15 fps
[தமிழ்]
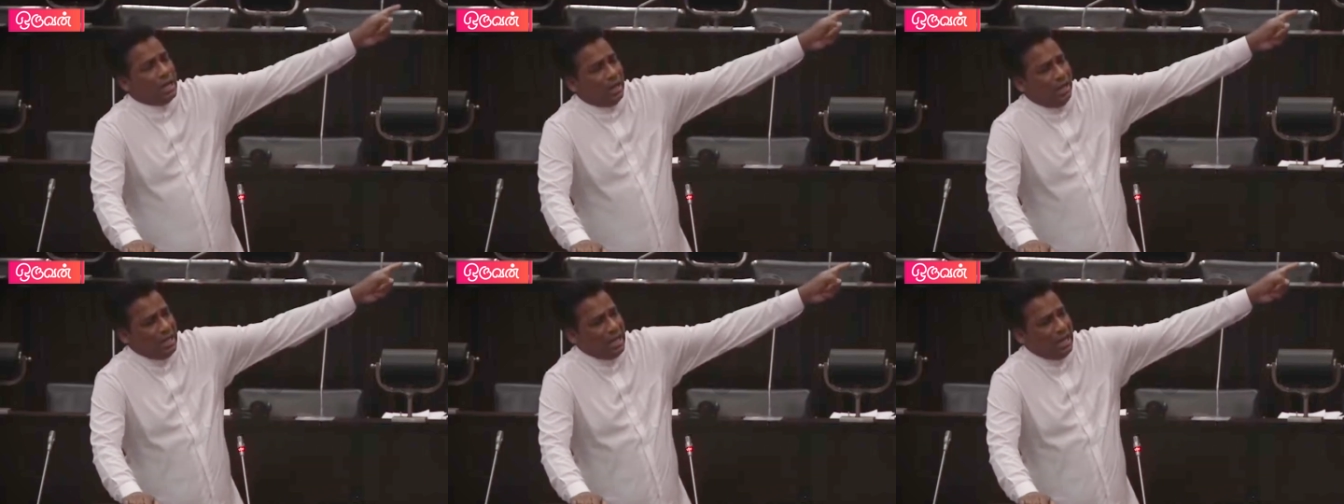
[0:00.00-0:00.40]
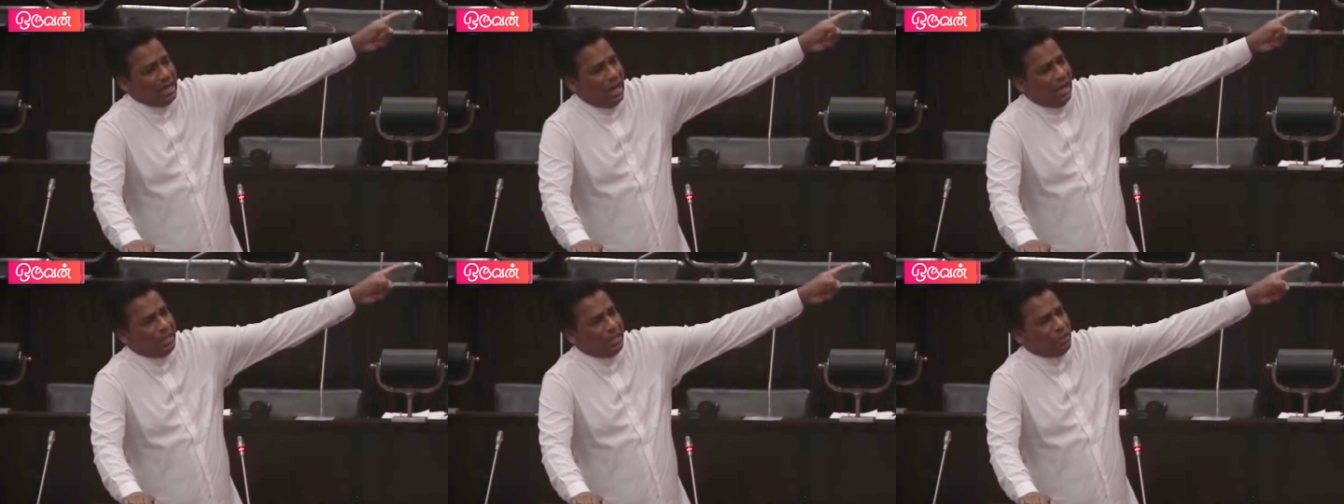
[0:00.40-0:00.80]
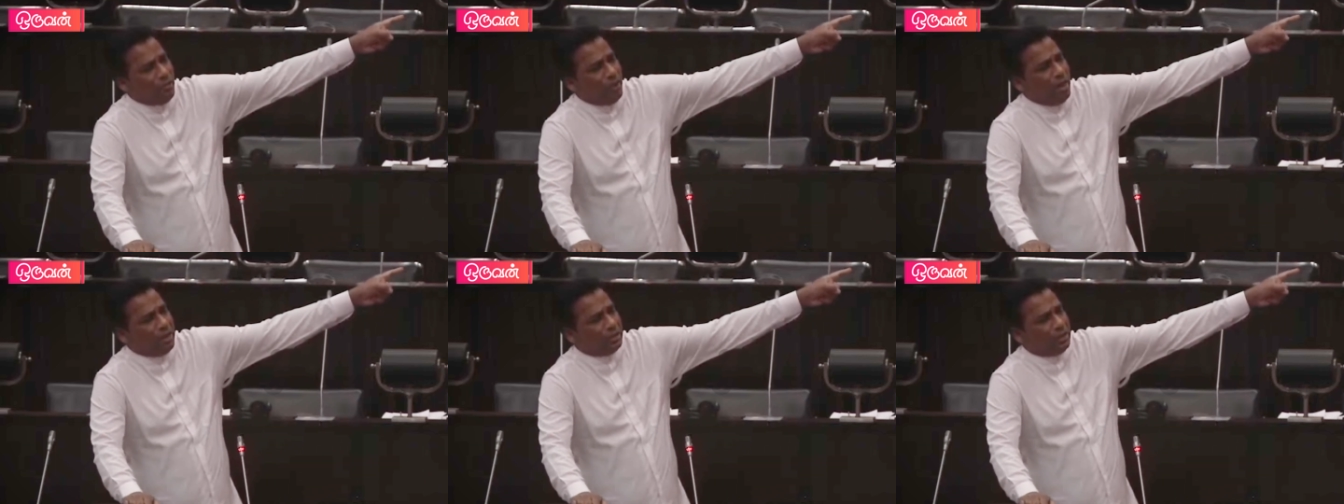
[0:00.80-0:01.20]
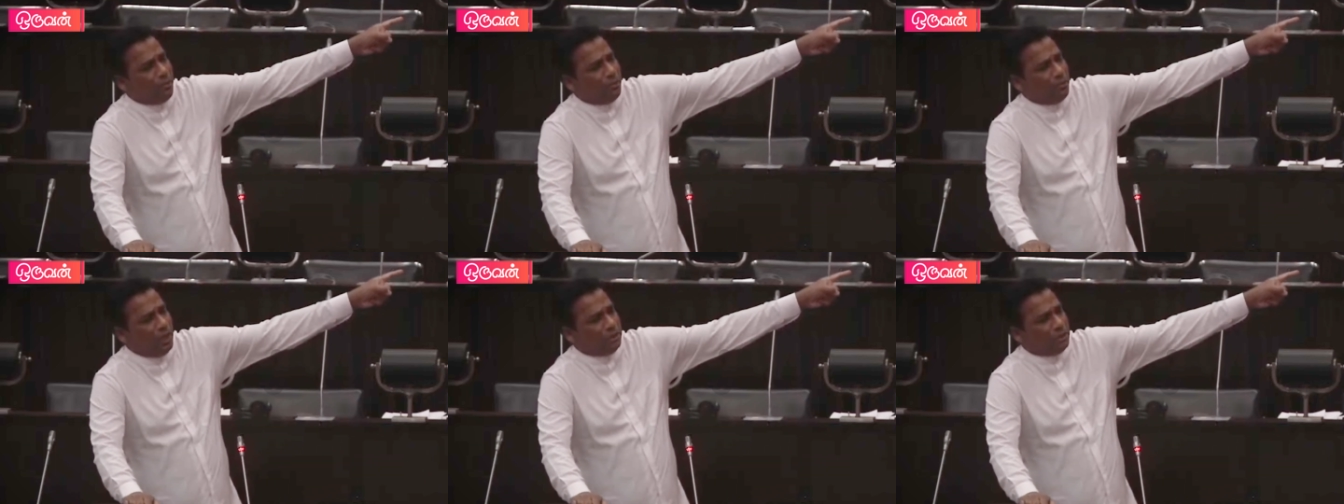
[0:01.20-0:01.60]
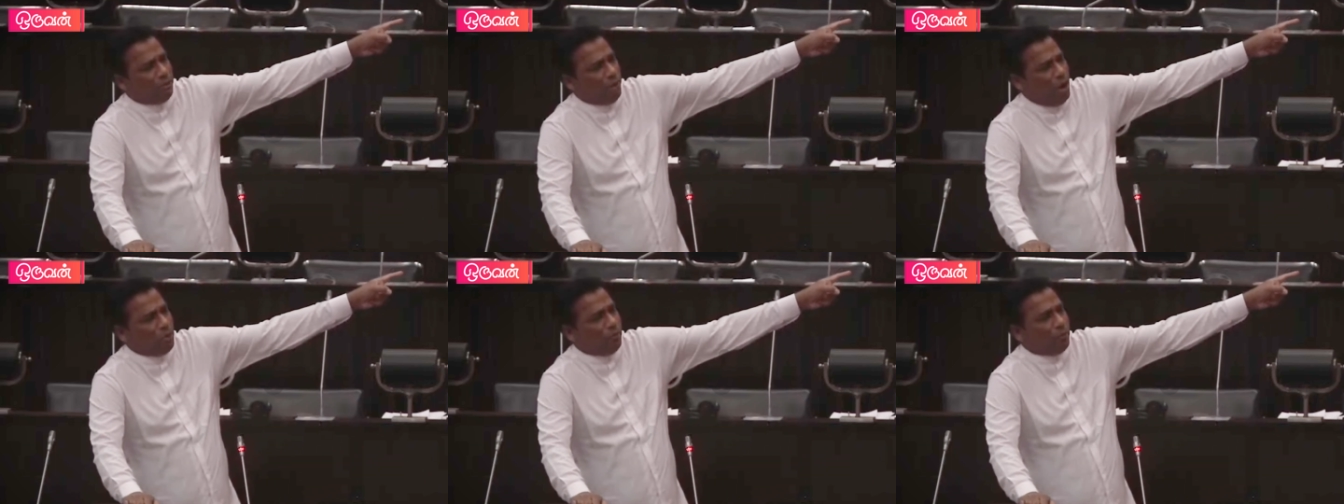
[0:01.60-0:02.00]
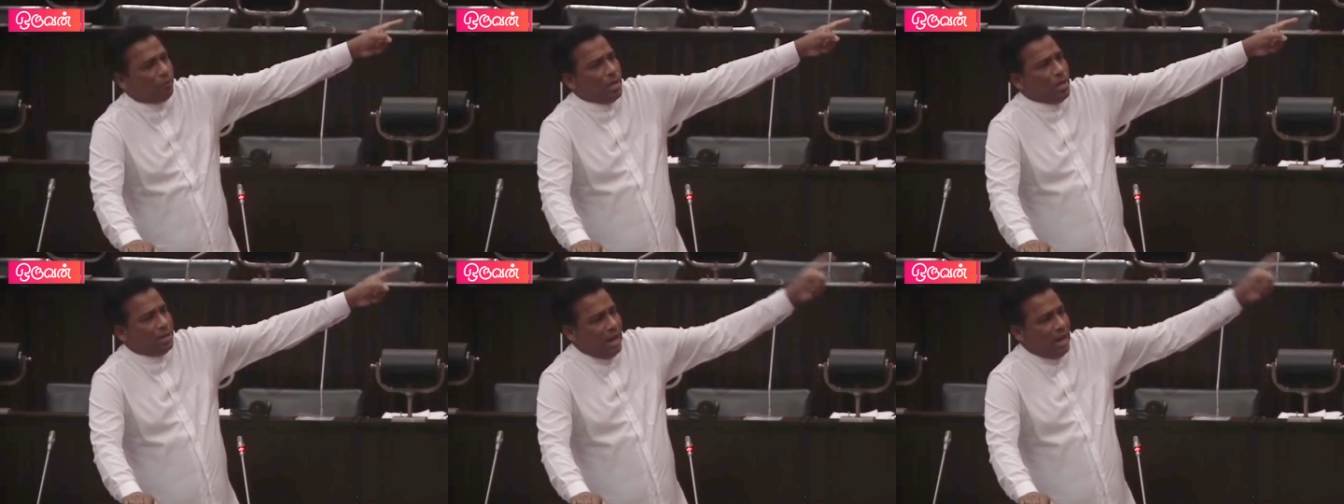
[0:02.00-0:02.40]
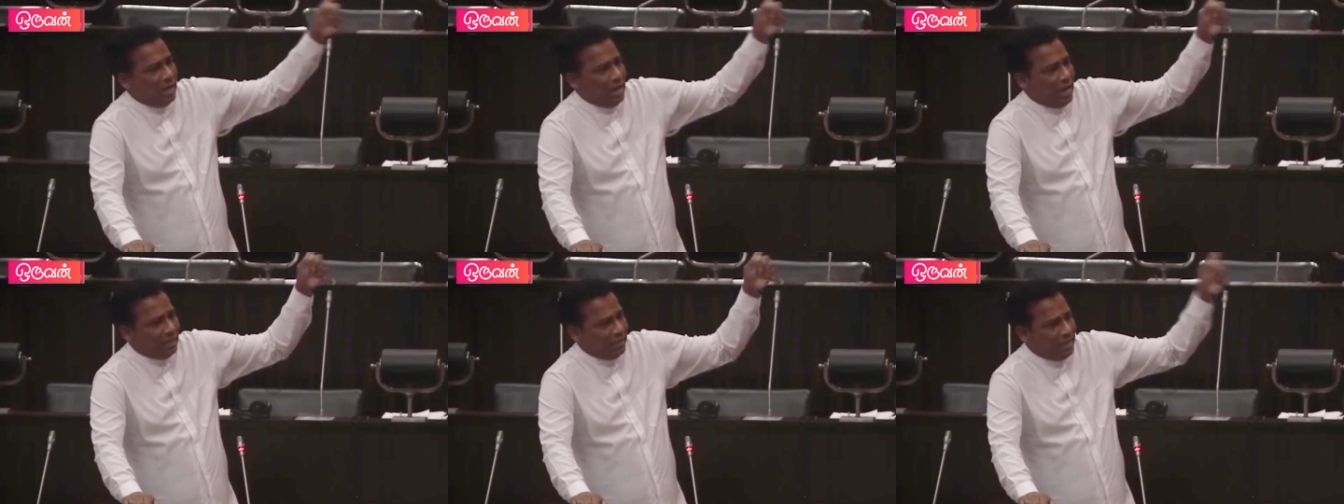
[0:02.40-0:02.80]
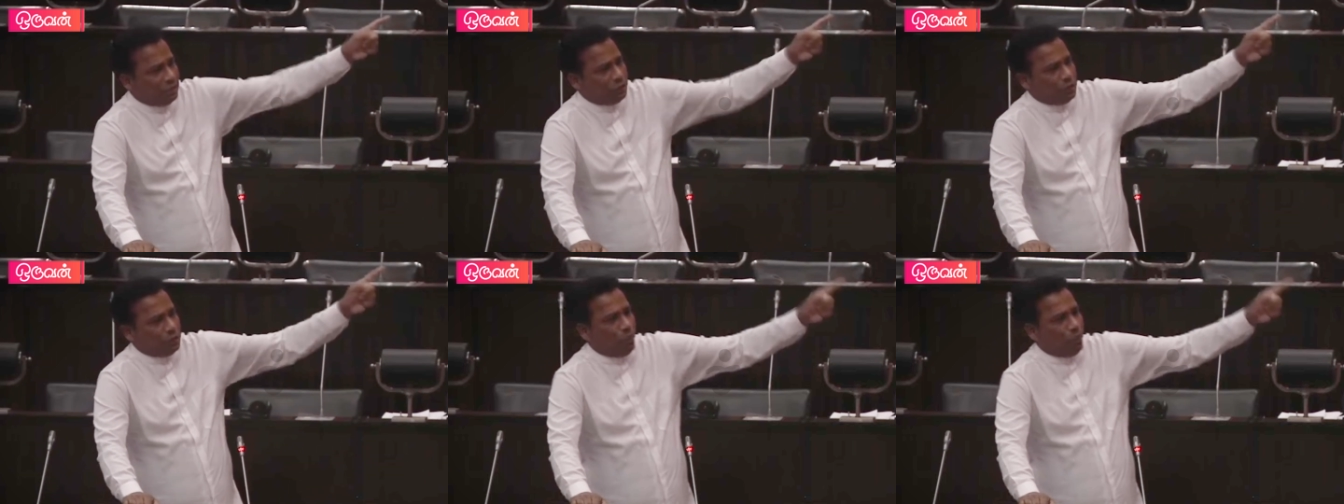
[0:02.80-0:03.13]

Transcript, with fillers: களியங்காடு இந்து மானத்திலே புதைத்த போது நாங்கள் அதை எதிர்த்து